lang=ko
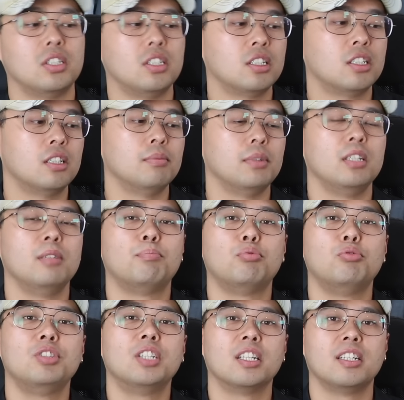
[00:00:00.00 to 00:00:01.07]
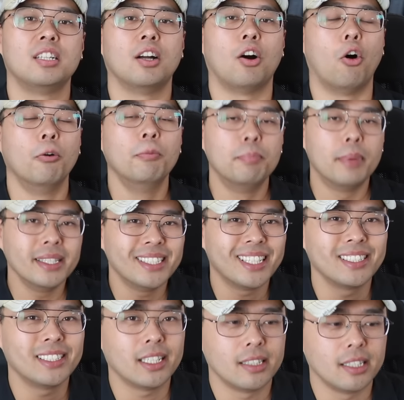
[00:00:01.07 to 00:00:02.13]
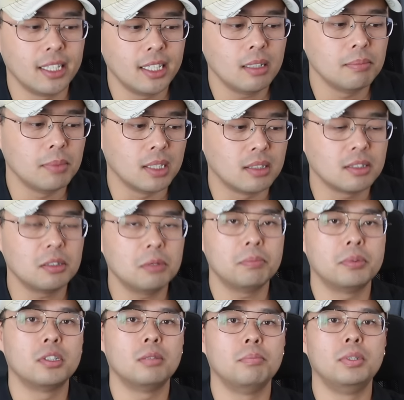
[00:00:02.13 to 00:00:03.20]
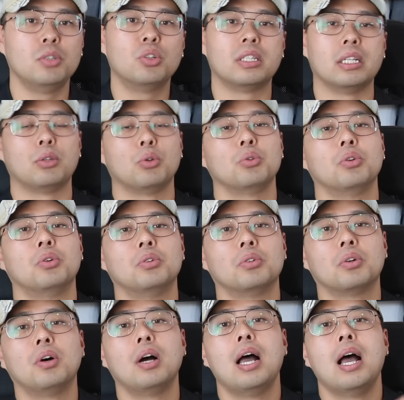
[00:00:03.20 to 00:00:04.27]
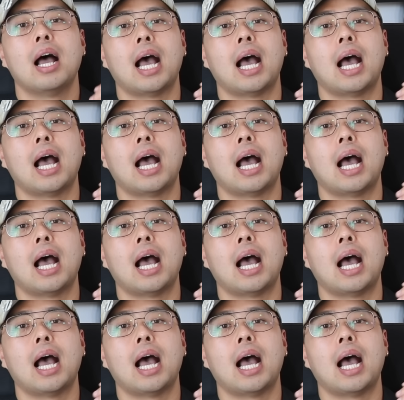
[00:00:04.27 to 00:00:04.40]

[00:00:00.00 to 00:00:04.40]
지금 이 부자들이 억만장자들이 트럼프를 미국 대통령으로